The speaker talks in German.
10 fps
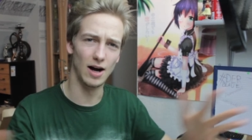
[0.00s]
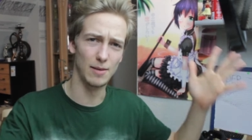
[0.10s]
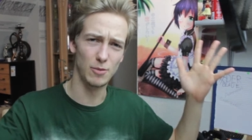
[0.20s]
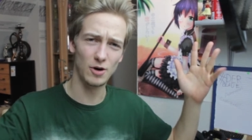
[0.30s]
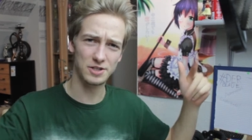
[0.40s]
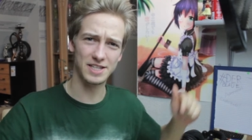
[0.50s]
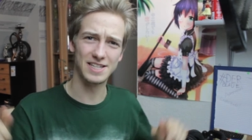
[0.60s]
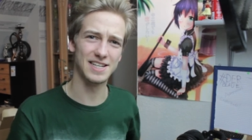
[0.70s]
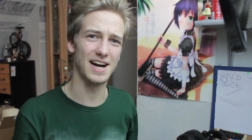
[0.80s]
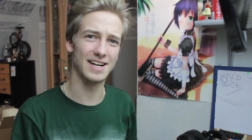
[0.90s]
Am
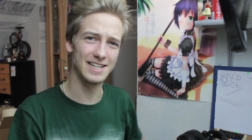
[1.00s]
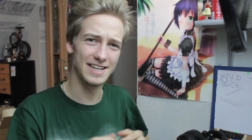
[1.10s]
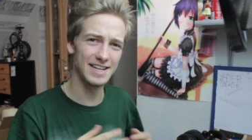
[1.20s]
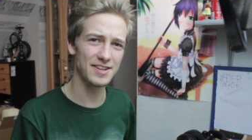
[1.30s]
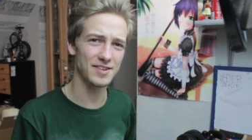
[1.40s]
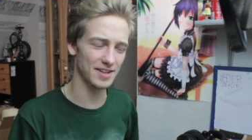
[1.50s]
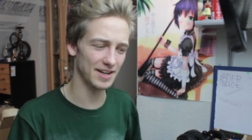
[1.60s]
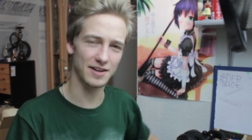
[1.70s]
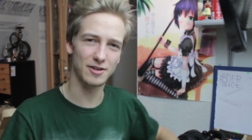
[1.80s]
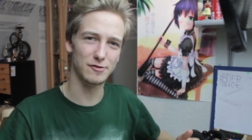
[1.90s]
heutigen Tage ist es
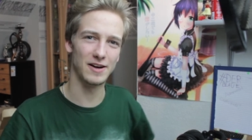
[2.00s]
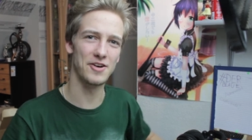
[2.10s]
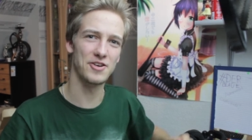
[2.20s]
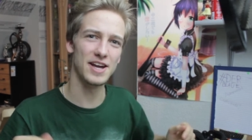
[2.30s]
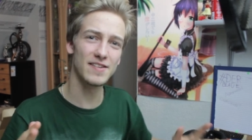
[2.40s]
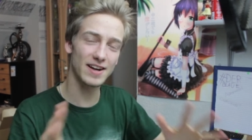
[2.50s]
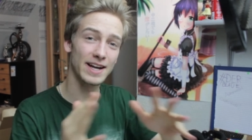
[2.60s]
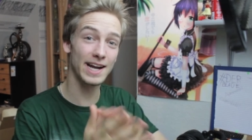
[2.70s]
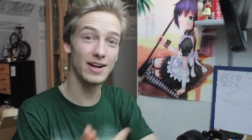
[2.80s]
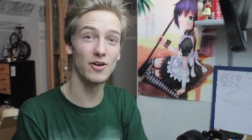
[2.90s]
endlich soweit.
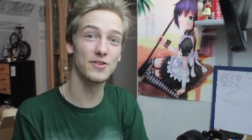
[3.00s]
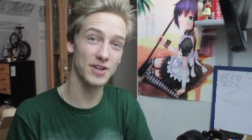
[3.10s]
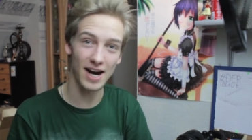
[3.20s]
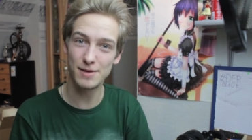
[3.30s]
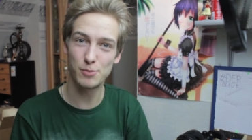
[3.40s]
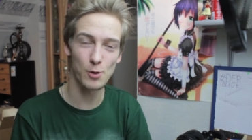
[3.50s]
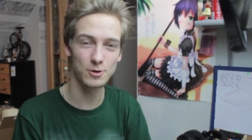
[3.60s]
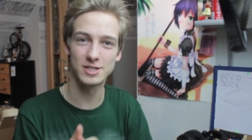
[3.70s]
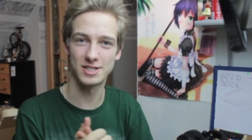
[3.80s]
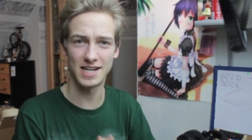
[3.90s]
Evangelion
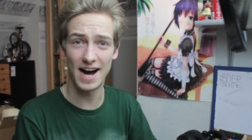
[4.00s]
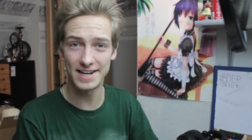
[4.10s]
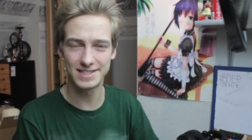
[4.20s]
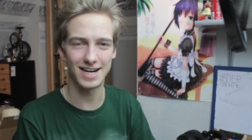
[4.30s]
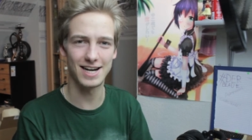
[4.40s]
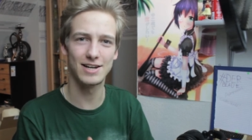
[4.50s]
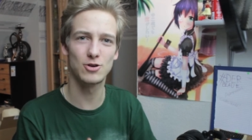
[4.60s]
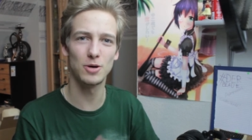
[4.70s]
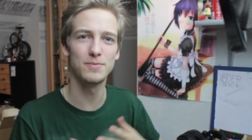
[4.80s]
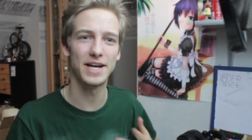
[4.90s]
3.33
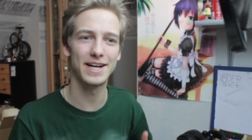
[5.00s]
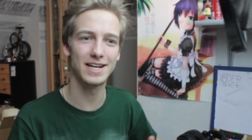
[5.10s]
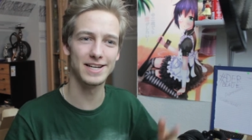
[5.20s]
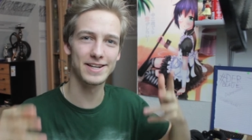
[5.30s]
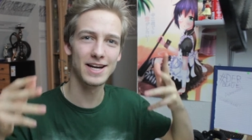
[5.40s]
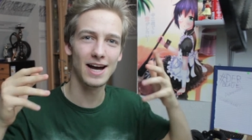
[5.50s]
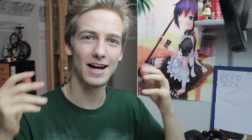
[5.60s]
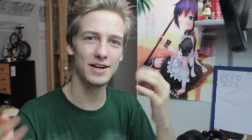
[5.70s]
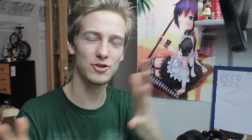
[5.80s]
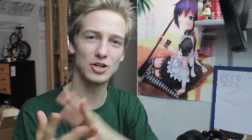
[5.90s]
kommt endlich
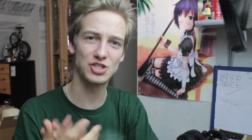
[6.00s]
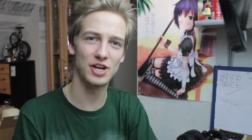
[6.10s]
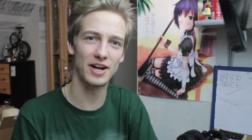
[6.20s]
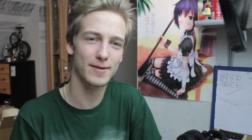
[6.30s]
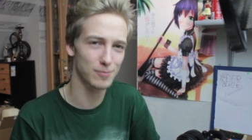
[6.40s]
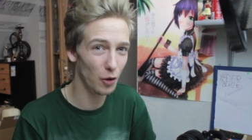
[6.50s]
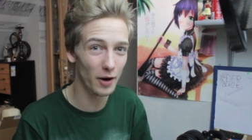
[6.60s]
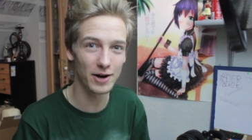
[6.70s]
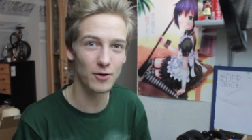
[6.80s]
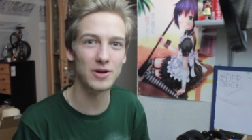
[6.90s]
in Deutschland als
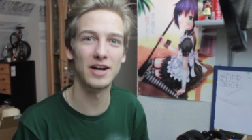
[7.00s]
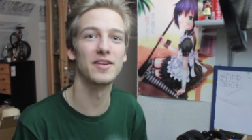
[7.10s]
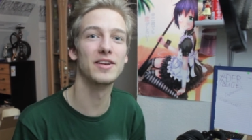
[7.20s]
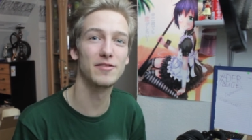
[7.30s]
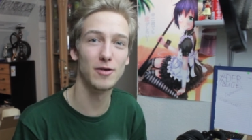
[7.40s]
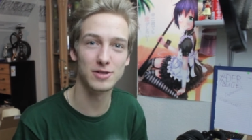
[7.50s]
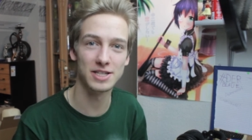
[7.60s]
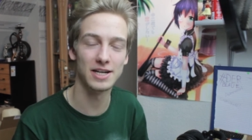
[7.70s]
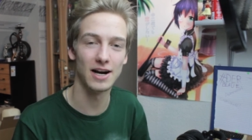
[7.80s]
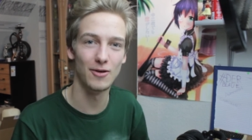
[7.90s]
Blu-ray und als
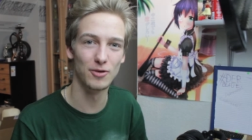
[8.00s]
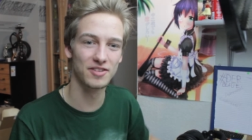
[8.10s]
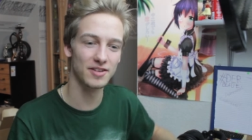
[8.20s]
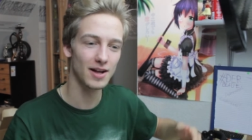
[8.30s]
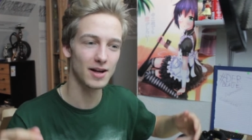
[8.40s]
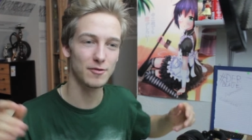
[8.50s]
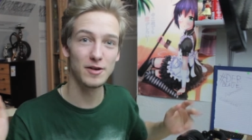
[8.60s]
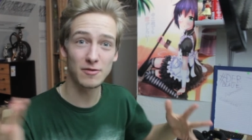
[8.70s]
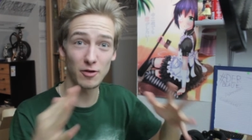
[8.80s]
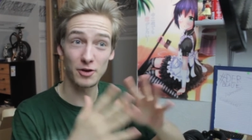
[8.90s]
DVD raus.
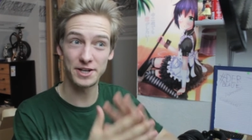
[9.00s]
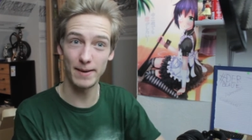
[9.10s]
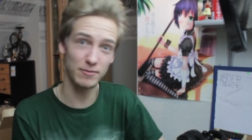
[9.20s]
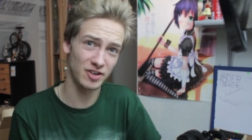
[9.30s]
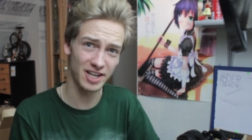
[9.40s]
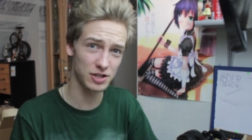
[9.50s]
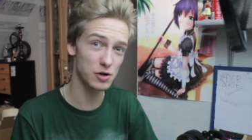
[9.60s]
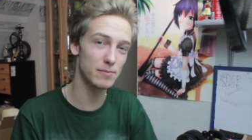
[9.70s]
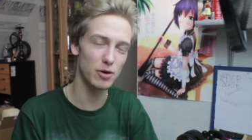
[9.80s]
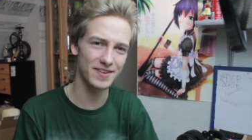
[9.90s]
Viele von euch haben vielleicht schon
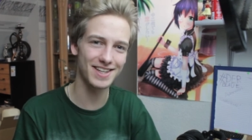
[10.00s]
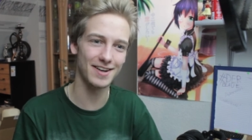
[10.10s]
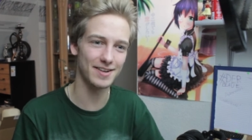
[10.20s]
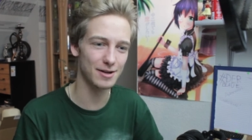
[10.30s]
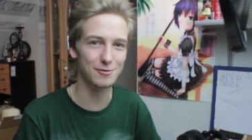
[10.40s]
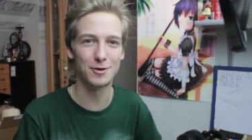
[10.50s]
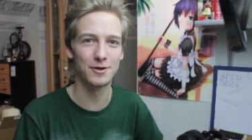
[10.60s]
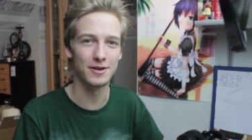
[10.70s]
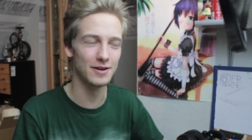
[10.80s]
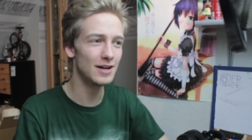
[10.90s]
im Postkasten
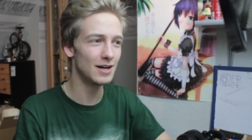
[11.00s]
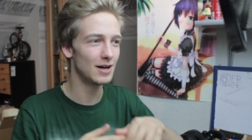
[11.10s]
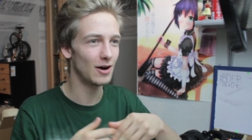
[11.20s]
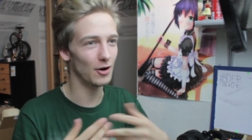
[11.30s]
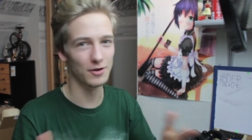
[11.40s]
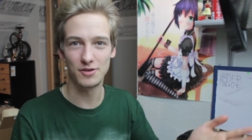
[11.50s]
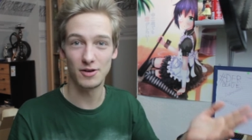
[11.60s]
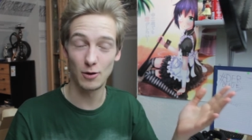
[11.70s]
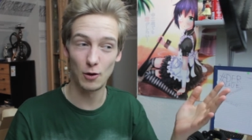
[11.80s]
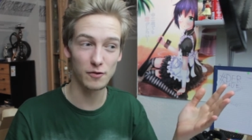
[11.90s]
gefunden und
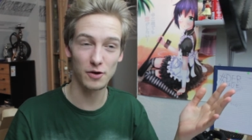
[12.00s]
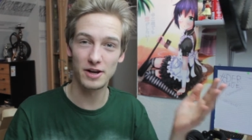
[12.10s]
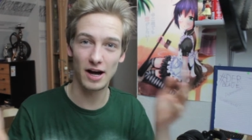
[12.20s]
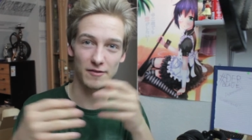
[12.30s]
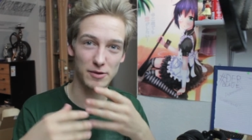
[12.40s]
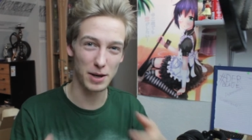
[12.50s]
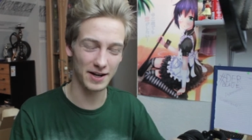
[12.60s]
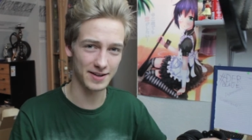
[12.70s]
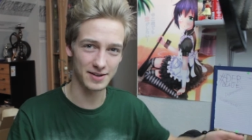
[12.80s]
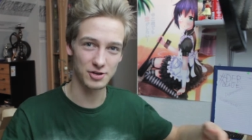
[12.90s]
oh Wunder, wie
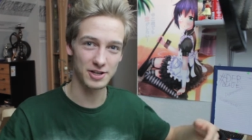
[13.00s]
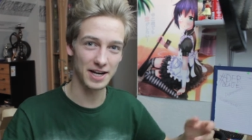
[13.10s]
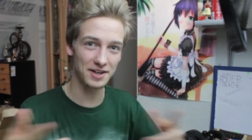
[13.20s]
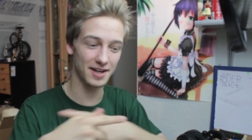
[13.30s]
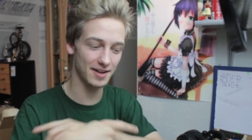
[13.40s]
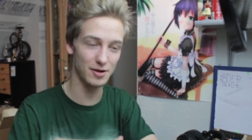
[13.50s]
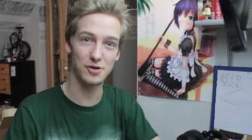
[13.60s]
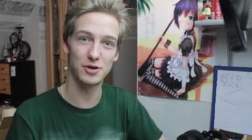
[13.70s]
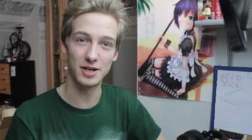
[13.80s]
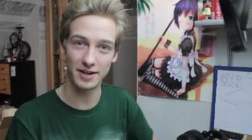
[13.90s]
passend, jetzt dazu
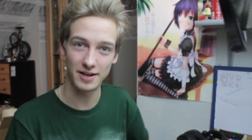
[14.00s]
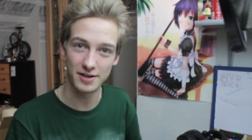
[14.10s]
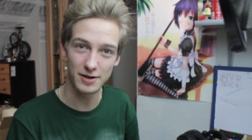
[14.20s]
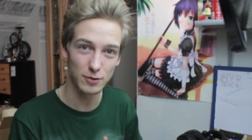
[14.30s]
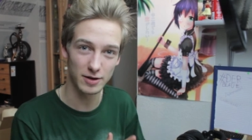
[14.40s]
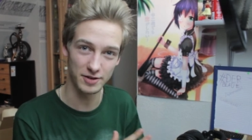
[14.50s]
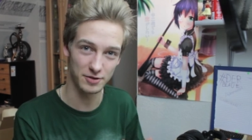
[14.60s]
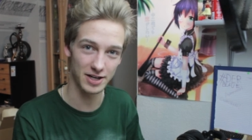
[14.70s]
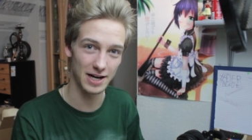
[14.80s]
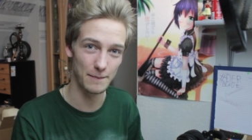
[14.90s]
natürlich die
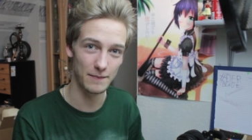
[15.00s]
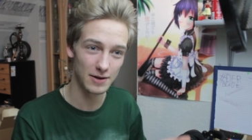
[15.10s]
Review-Time.